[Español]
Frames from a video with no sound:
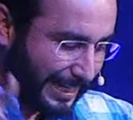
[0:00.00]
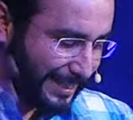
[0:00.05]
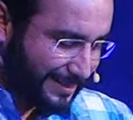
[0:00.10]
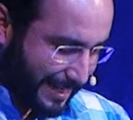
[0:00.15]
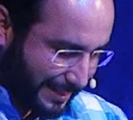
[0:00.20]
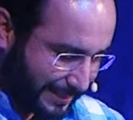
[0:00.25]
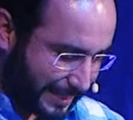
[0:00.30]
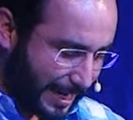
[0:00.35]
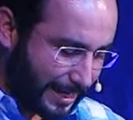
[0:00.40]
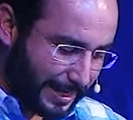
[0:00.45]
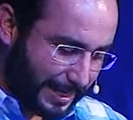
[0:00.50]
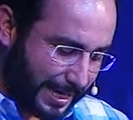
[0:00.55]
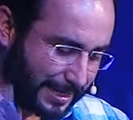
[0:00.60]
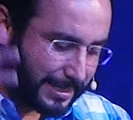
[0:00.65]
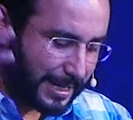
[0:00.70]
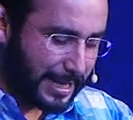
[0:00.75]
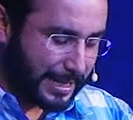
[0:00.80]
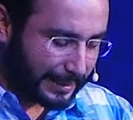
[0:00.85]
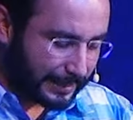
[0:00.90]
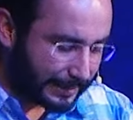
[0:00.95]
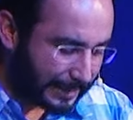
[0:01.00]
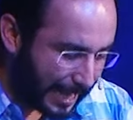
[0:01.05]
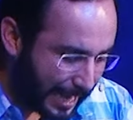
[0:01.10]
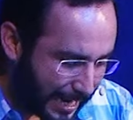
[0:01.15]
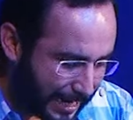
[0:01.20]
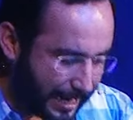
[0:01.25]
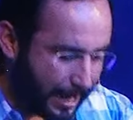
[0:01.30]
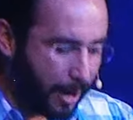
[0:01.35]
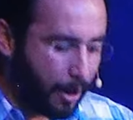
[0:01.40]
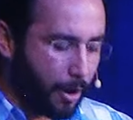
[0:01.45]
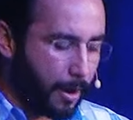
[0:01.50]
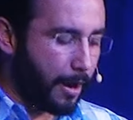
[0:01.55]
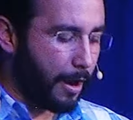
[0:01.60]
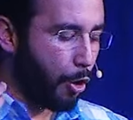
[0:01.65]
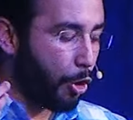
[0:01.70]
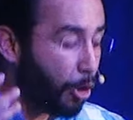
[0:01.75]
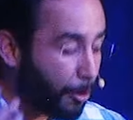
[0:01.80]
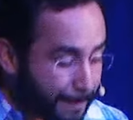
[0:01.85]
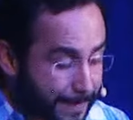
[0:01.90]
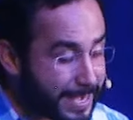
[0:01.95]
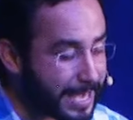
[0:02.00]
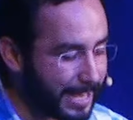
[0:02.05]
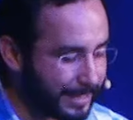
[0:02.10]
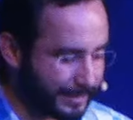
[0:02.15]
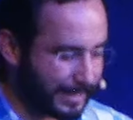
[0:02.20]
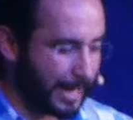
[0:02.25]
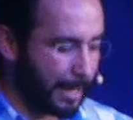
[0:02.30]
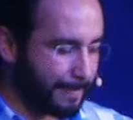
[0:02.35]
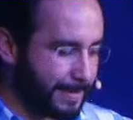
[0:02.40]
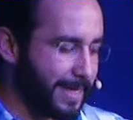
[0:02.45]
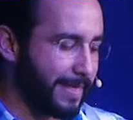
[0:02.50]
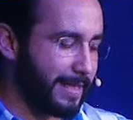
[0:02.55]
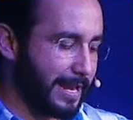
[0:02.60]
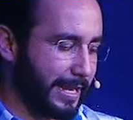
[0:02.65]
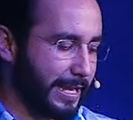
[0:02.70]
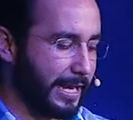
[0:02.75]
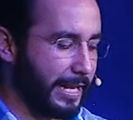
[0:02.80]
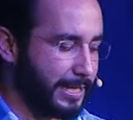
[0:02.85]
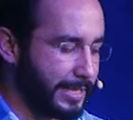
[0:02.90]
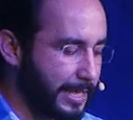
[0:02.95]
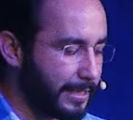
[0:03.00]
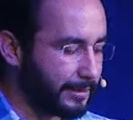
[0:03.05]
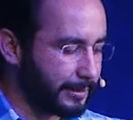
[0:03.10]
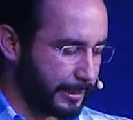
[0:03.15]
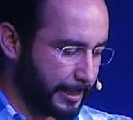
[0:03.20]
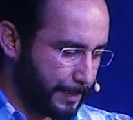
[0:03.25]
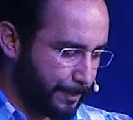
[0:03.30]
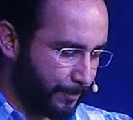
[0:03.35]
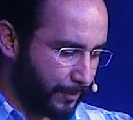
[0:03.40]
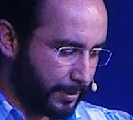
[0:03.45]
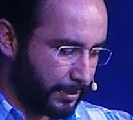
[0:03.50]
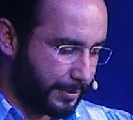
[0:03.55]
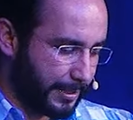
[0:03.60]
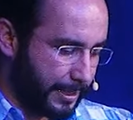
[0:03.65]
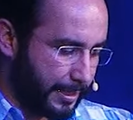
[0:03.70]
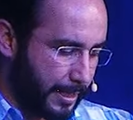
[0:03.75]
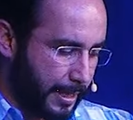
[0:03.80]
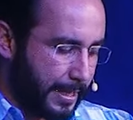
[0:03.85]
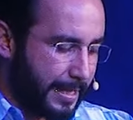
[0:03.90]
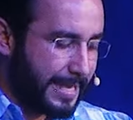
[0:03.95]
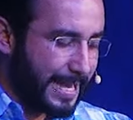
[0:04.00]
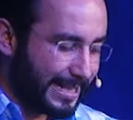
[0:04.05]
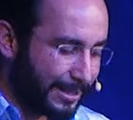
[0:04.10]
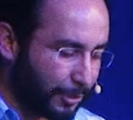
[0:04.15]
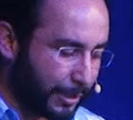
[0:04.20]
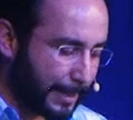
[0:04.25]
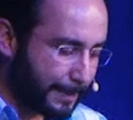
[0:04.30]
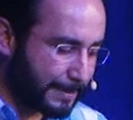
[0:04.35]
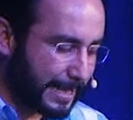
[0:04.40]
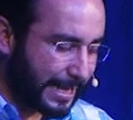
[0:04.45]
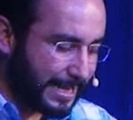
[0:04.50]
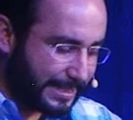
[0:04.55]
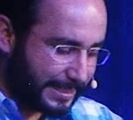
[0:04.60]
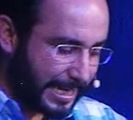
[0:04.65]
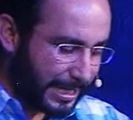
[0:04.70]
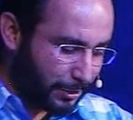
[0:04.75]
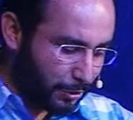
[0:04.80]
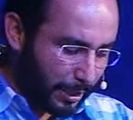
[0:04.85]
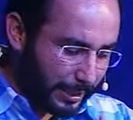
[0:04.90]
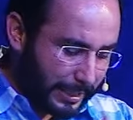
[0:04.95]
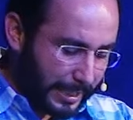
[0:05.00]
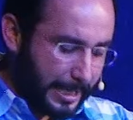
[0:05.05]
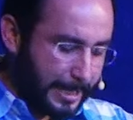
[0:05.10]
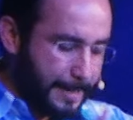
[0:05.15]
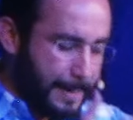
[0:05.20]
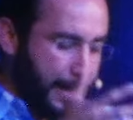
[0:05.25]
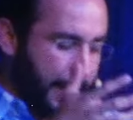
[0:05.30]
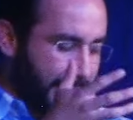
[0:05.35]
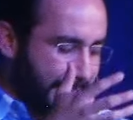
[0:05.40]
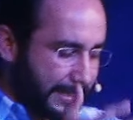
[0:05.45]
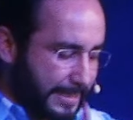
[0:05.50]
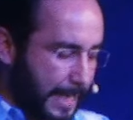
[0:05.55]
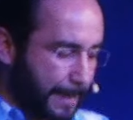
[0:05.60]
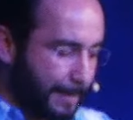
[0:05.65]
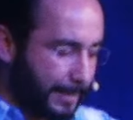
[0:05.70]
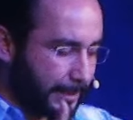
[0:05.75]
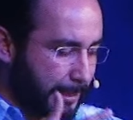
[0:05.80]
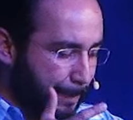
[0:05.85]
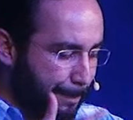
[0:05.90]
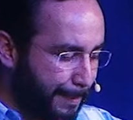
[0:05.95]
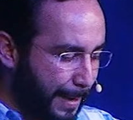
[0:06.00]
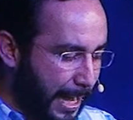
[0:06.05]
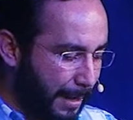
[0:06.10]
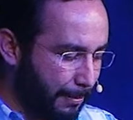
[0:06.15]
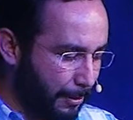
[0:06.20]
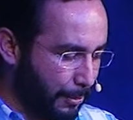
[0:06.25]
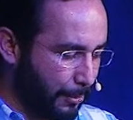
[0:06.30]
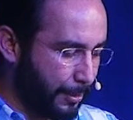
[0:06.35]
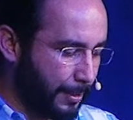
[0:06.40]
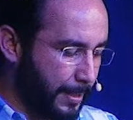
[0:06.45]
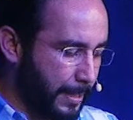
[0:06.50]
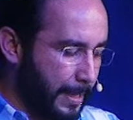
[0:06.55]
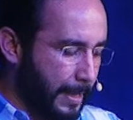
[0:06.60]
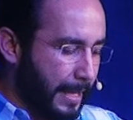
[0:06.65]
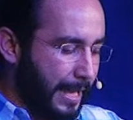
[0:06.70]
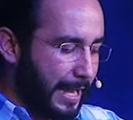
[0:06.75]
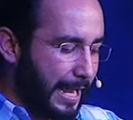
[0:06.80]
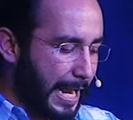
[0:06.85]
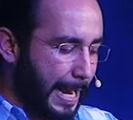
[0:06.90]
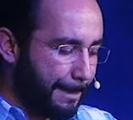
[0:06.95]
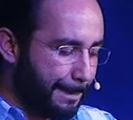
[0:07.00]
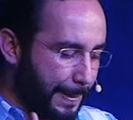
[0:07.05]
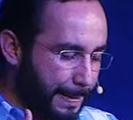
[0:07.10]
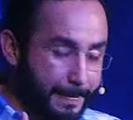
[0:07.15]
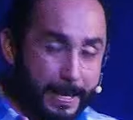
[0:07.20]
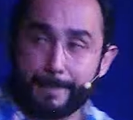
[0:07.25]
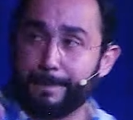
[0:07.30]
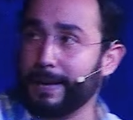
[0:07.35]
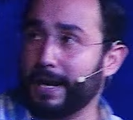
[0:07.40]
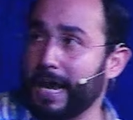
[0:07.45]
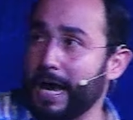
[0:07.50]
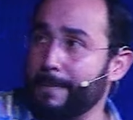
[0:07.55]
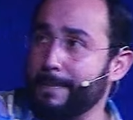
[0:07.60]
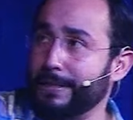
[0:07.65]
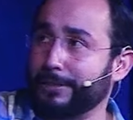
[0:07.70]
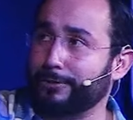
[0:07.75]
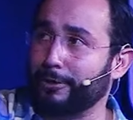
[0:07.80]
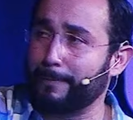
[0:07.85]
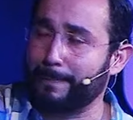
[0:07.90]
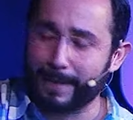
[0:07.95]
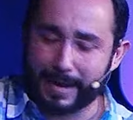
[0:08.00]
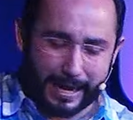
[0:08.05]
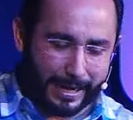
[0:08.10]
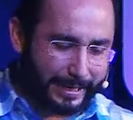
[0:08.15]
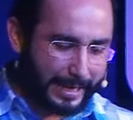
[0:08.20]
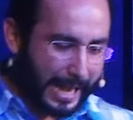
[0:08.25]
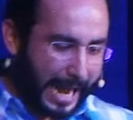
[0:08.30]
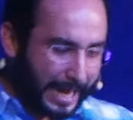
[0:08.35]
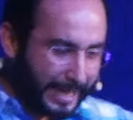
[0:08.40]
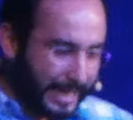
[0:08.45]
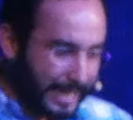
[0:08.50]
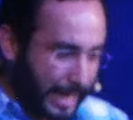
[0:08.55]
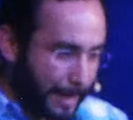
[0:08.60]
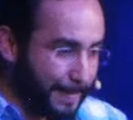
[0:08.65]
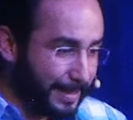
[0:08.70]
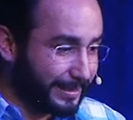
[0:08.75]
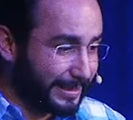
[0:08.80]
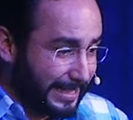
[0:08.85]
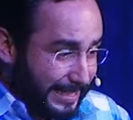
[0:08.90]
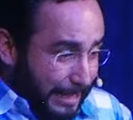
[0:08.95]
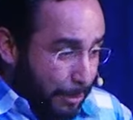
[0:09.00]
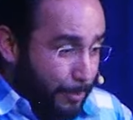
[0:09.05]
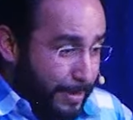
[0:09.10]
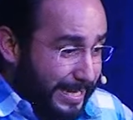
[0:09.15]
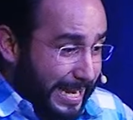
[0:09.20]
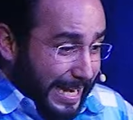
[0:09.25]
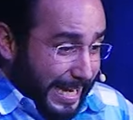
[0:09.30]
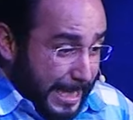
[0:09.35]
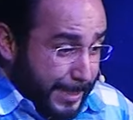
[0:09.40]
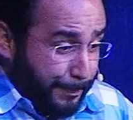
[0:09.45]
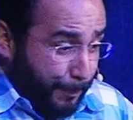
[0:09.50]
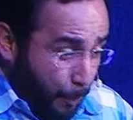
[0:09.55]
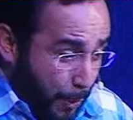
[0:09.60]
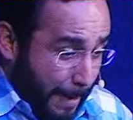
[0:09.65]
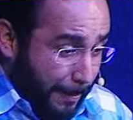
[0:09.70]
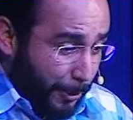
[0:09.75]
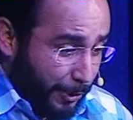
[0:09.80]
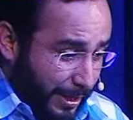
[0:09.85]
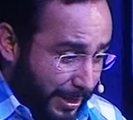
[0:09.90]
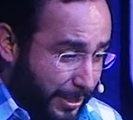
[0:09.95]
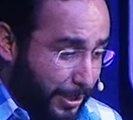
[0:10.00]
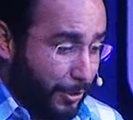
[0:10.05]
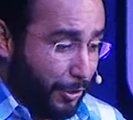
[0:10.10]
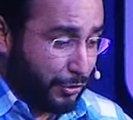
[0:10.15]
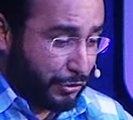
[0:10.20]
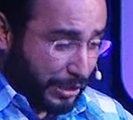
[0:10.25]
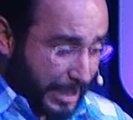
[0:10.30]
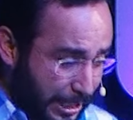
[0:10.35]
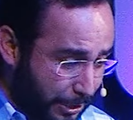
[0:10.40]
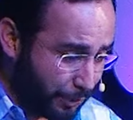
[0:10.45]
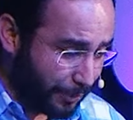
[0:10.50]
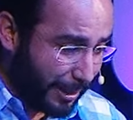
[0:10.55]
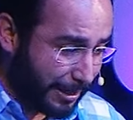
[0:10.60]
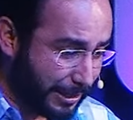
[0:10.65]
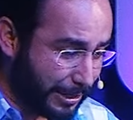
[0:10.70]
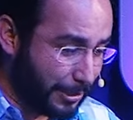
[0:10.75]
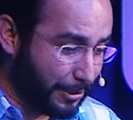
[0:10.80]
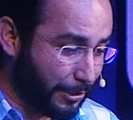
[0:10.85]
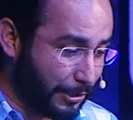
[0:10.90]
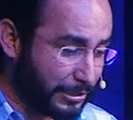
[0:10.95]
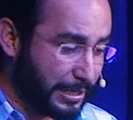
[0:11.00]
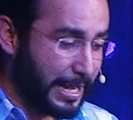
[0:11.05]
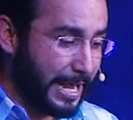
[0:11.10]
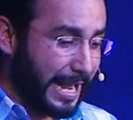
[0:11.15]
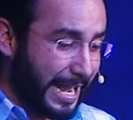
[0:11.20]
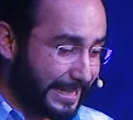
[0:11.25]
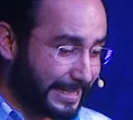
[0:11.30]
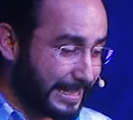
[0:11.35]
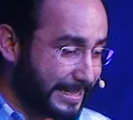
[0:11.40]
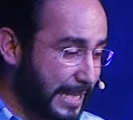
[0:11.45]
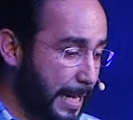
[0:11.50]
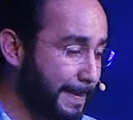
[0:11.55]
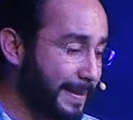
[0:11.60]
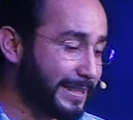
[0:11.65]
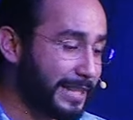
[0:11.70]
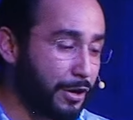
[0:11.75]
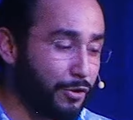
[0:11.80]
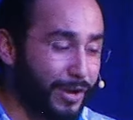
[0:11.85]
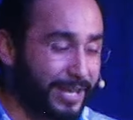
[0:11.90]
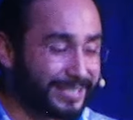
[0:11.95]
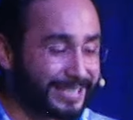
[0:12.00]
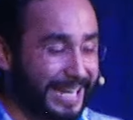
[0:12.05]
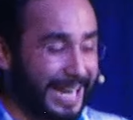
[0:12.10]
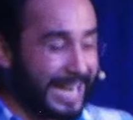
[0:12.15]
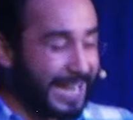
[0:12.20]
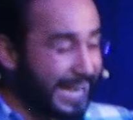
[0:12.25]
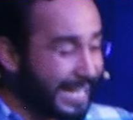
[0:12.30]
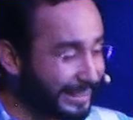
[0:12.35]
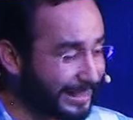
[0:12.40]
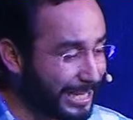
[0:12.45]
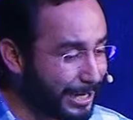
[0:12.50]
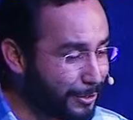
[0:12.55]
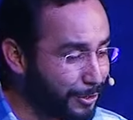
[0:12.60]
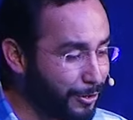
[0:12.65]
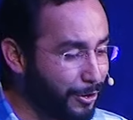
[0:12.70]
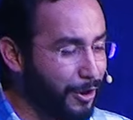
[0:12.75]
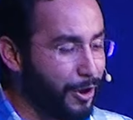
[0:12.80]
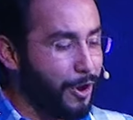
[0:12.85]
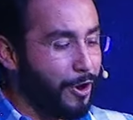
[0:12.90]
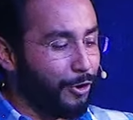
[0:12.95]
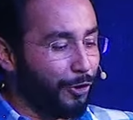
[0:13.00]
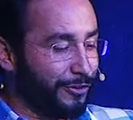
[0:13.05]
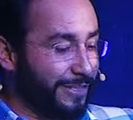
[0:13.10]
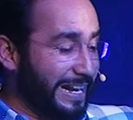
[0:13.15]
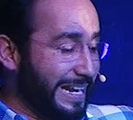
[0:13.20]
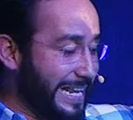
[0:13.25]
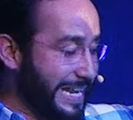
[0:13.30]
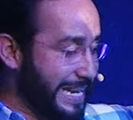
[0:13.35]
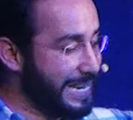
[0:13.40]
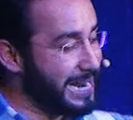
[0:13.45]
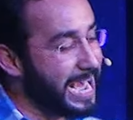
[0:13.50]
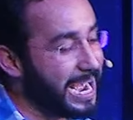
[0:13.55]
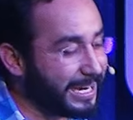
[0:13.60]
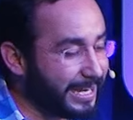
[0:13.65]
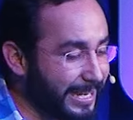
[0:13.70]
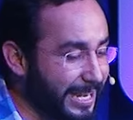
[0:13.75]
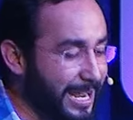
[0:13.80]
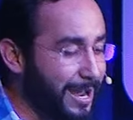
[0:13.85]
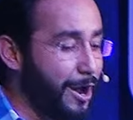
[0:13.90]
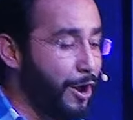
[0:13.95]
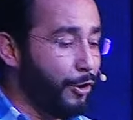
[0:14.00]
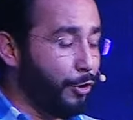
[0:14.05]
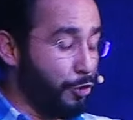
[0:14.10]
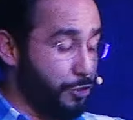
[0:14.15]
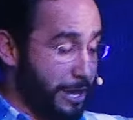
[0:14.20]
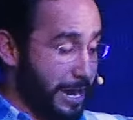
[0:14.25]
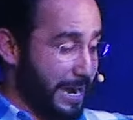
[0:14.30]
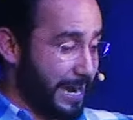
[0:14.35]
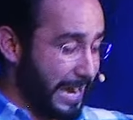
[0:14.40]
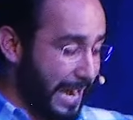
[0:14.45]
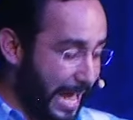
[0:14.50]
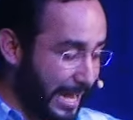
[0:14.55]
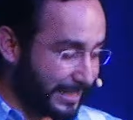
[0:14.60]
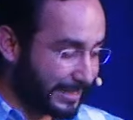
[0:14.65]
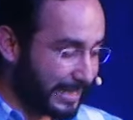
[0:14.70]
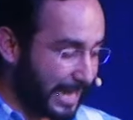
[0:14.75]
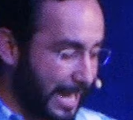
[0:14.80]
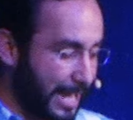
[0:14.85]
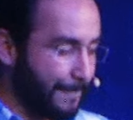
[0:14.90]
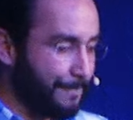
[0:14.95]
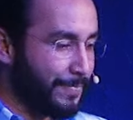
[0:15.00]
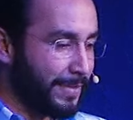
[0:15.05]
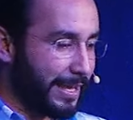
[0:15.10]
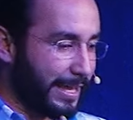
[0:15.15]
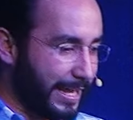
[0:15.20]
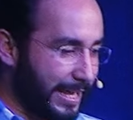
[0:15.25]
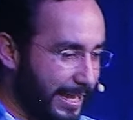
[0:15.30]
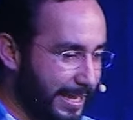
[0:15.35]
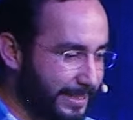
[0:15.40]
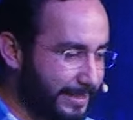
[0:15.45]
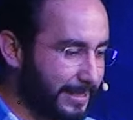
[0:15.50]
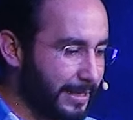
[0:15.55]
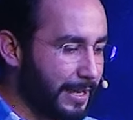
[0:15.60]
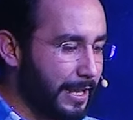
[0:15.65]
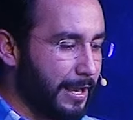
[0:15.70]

a estas áreas tan obvias de la vida del creyente? ¿Sí? Y es lo que está diciendo aquí esencialmente Pablo. El primer parámetro para que alguien realmente se ubique que es pueblo de Dios, hijo de Dios, esencialmente no es genético o de linaje o de raza, es